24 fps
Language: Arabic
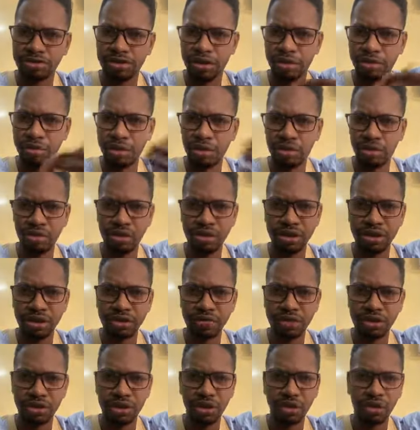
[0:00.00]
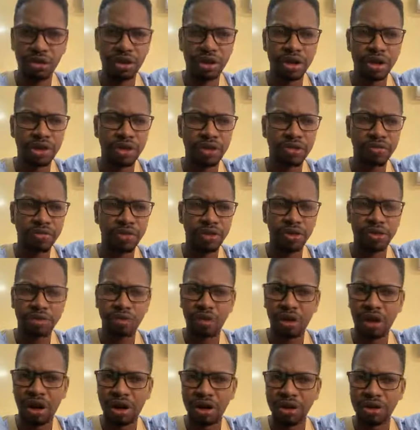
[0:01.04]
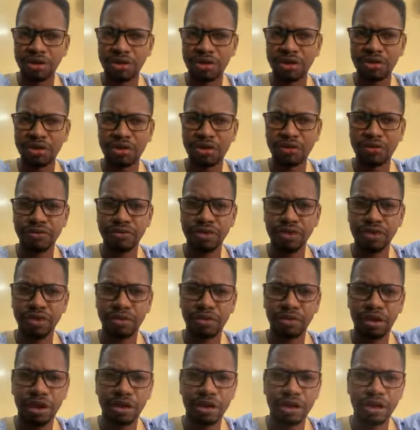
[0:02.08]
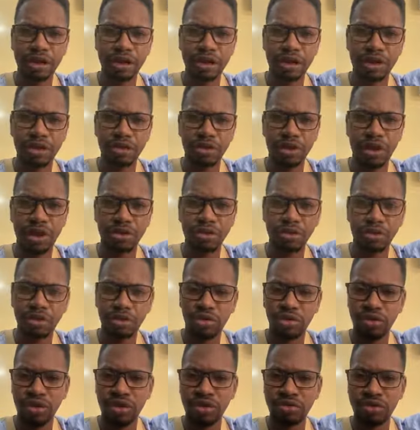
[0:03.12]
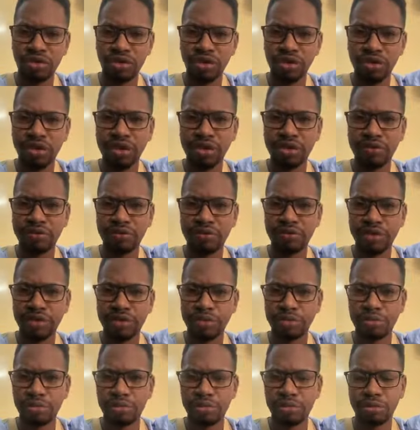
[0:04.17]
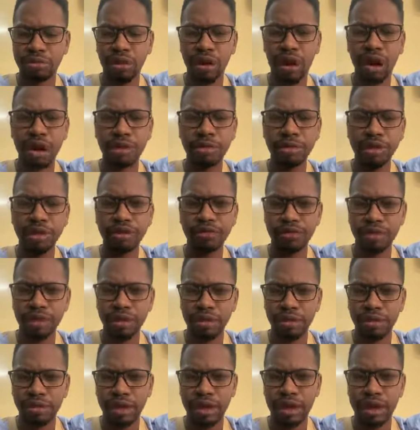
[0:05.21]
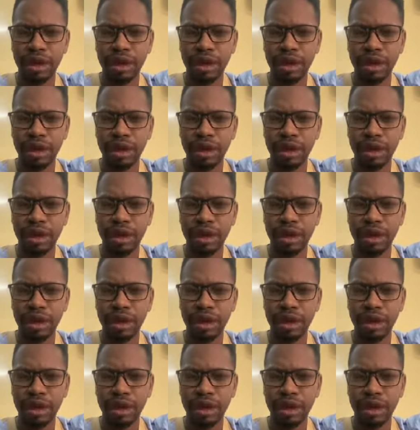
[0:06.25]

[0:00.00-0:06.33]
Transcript: فيهم مسؤولين في الدولة فيهم معارضين فيهم وحدين قطعوا عادوا مسؤولين في الدولة فيهم محامين فيهم